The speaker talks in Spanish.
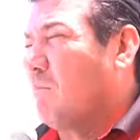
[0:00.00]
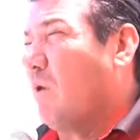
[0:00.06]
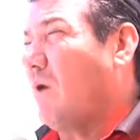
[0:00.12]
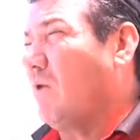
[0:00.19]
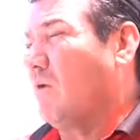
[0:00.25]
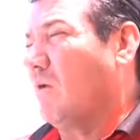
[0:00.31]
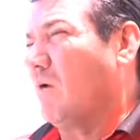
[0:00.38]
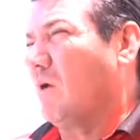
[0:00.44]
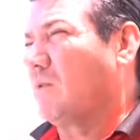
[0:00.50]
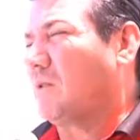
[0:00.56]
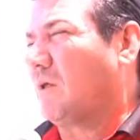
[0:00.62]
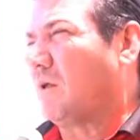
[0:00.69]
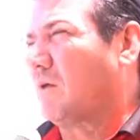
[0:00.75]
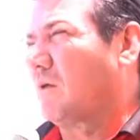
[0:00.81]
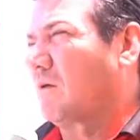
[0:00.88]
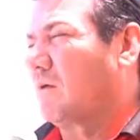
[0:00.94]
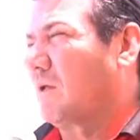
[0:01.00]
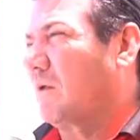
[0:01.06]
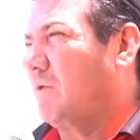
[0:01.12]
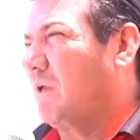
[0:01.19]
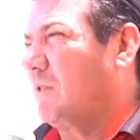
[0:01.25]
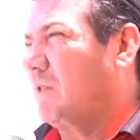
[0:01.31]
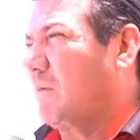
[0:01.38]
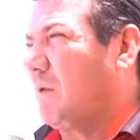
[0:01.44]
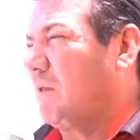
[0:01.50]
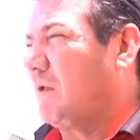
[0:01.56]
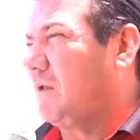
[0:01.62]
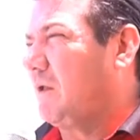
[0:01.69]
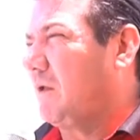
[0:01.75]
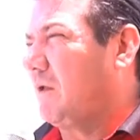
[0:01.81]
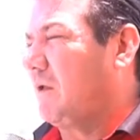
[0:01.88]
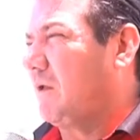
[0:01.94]
Bueno, este,
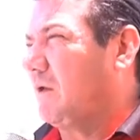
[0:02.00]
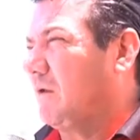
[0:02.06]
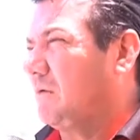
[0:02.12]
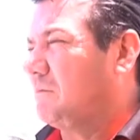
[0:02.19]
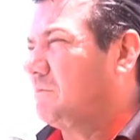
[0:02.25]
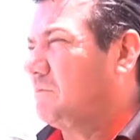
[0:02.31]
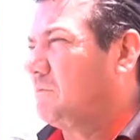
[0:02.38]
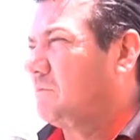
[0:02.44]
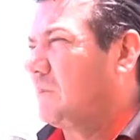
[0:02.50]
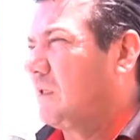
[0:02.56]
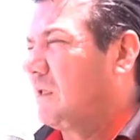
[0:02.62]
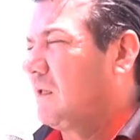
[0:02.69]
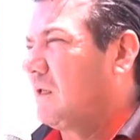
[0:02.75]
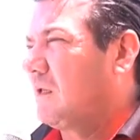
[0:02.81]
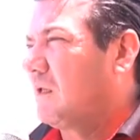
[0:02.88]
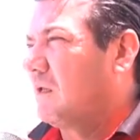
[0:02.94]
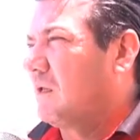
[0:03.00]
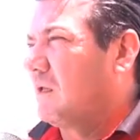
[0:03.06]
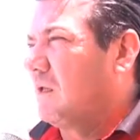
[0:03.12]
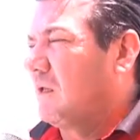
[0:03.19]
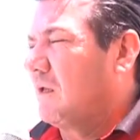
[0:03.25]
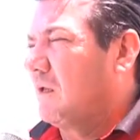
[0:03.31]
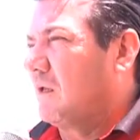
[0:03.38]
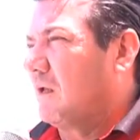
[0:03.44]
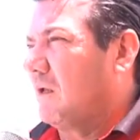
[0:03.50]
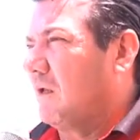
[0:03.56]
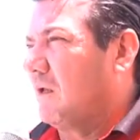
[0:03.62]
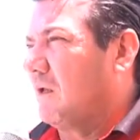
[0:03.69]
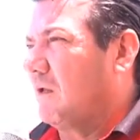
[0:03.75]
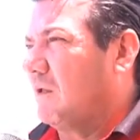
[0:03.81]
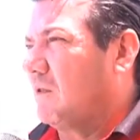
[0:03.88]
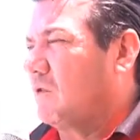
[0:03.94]
evidentemente que,
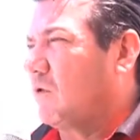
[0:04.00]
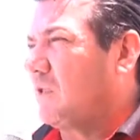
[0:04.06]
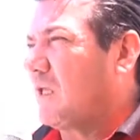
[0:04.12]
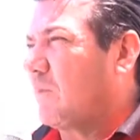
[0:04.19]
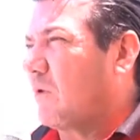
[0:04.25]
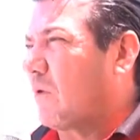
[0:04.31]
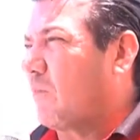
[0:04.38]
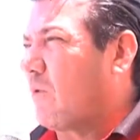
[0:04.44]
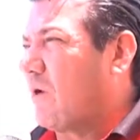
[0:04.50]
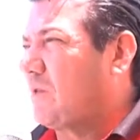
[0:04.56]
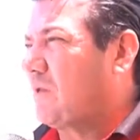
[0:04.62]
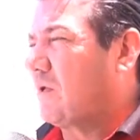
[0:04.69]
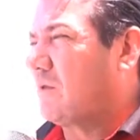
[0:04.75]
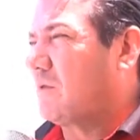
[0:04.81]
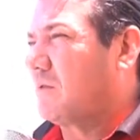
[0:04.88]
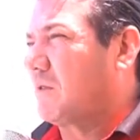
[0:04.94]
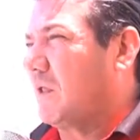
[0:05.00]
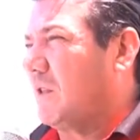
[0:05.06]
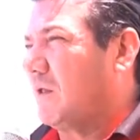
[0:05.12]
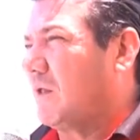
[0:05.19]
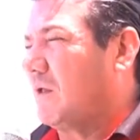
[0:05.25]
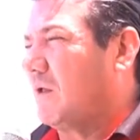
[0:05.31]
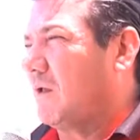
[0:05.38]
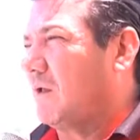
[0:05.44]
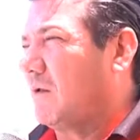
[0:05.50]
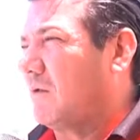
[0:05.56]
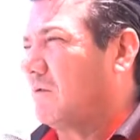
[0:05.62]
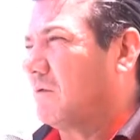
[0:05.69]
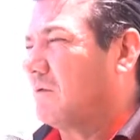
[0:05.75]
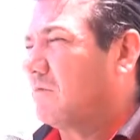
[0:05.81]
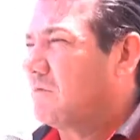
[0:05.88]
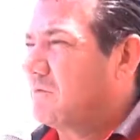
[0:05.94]
que toda esta propuesta tiene que
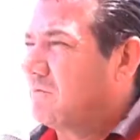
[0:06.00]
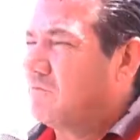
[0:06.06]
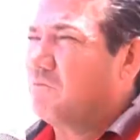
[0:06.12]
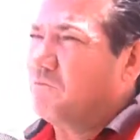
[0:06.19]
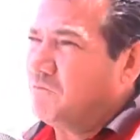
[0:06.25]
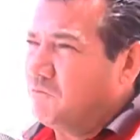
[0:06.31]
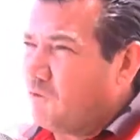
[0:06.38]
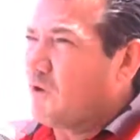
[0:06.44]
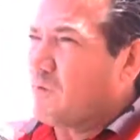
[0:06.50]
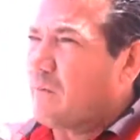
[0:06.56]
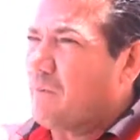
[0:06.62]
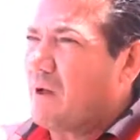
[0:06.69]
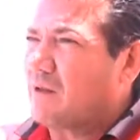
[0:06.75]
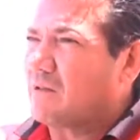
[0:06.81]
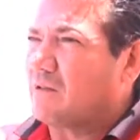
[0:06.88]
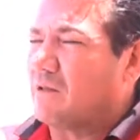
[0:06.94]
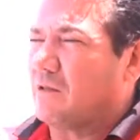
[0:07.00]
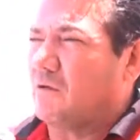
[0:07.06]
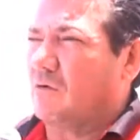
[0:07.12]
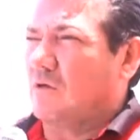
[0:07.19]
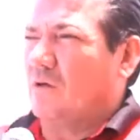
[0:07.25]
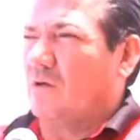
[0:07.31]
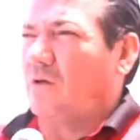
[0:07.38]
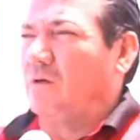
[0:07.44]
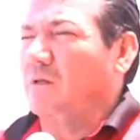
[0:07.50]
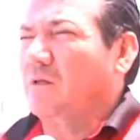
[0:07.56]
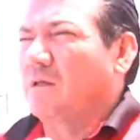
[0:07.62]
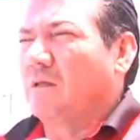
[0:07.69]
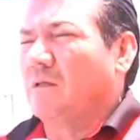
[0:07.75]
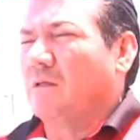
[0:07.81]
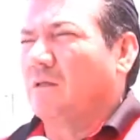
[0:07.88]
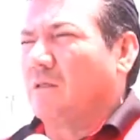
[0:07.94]
forma parte de lo que
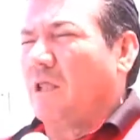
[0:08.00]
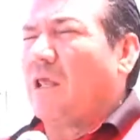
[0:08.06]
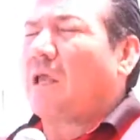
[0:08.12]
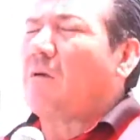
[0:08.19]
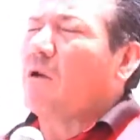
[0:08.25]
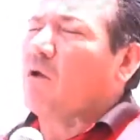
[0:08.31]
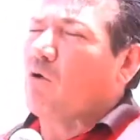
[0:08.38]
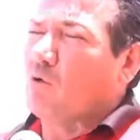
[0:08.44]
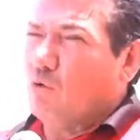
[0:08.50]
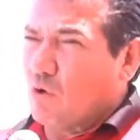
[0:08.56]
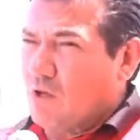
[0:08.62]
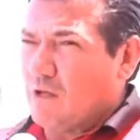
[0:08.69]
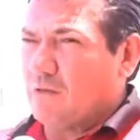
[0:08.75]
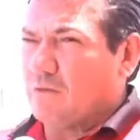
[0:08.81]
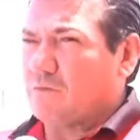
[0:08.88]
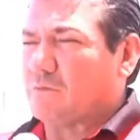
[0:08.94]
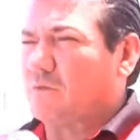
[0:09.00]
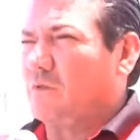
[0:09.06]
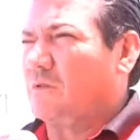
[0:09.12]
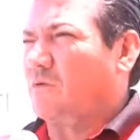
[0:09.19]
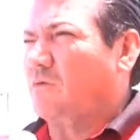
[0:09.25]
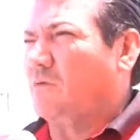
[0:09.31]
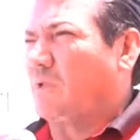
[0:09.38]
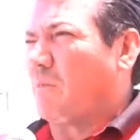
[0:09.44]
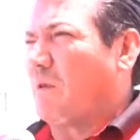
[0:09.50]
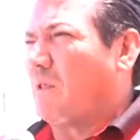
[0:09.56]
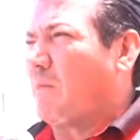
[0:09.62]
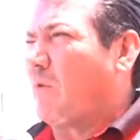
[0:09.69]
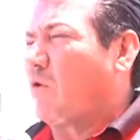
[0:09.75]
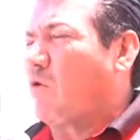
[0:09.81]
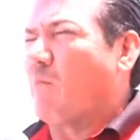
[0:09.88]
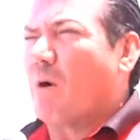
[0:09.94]
tiene que ver con Durán,
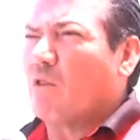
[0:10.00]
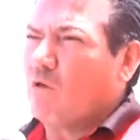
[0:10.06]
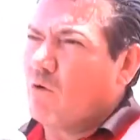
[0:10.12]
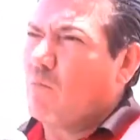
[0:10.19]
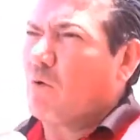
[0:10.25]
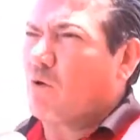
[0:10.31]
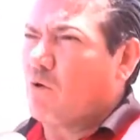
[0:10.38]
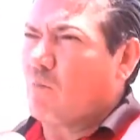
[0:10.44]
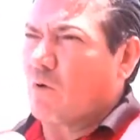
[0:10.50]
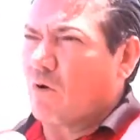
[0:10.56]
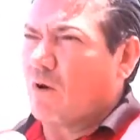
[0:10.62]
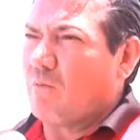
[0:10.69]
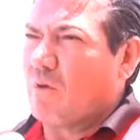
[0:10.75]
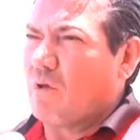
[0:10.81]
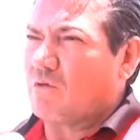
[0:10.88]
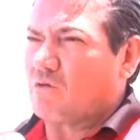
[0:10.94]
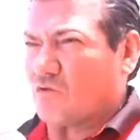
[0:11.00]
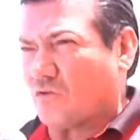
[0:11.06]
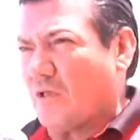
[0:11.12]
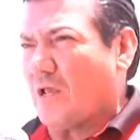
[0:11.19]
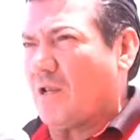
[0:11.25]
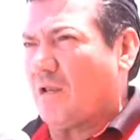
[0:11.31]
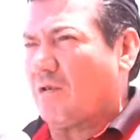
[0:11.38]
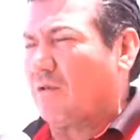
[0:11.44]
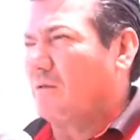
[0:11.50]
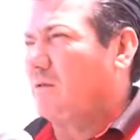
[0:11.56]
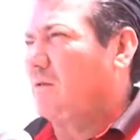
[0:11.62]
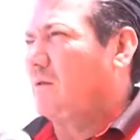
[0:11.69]
justamente preocupándonos por los problemas sociales,